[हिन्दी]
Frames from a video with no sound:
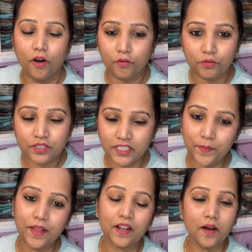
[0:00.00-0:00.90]
और
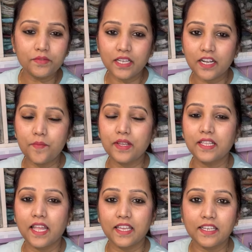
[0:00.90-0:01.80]
उससे भी कम से कम
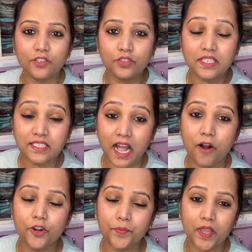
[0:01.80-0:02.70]
यदि देखेंगे तो
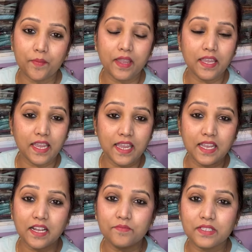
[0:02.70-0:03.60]
डिस्काउंट में भी
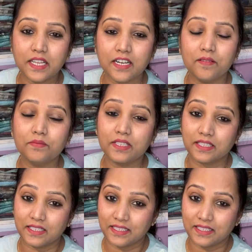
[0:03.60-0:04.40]
ये कम से कम